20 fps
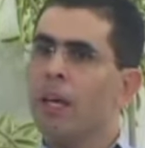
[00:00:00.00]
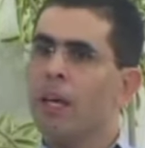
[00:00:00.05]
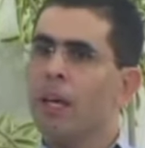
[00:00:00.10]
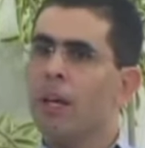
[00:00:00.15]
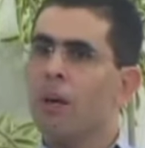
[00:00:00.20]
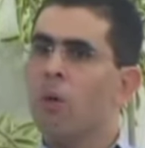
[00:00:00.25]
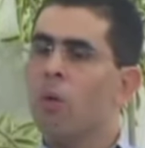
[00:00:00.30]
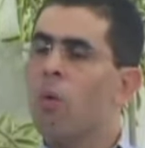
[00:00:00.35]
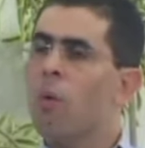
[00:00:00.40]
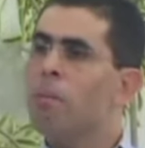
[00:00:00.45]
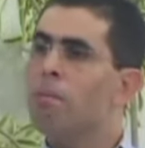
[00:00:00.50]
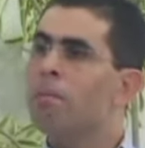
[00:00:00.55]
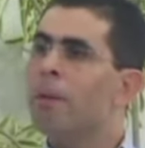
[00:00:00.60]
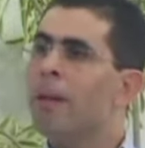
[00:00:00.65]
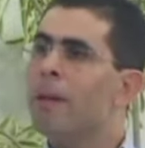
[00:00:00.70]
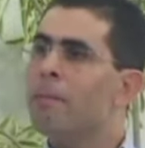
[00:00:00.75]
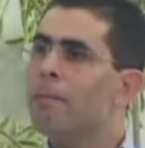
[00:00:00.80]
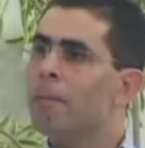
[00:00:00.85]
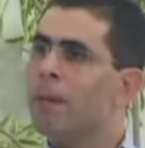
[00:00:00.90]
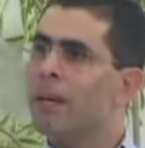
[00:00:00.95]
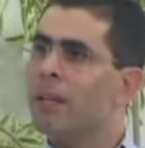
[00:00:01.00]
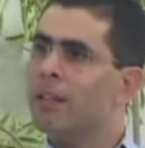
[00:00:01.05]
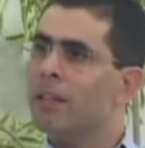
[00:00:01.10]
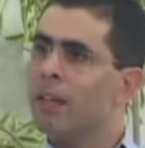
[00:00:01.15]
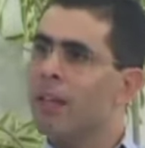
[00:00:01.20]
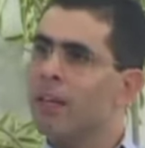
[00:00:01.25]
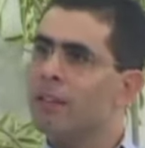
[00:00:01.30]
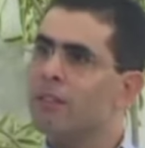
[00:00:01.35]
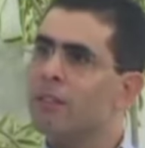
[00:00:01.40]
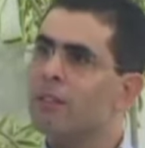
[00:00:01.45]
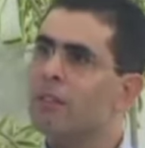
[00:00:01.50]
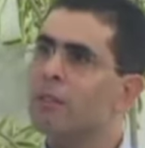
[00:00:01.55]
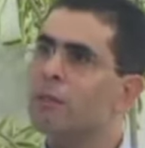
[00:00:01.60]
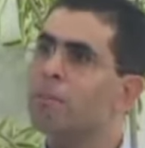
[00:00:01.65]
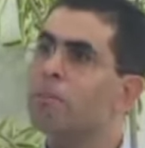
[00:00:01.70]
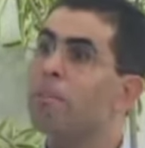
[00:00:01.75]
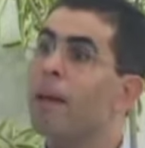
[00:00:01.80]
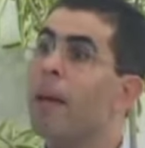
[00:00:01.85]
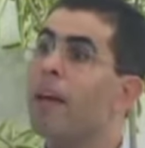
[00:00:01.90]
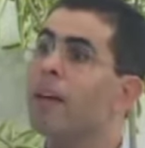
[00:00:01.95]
ela complementa essas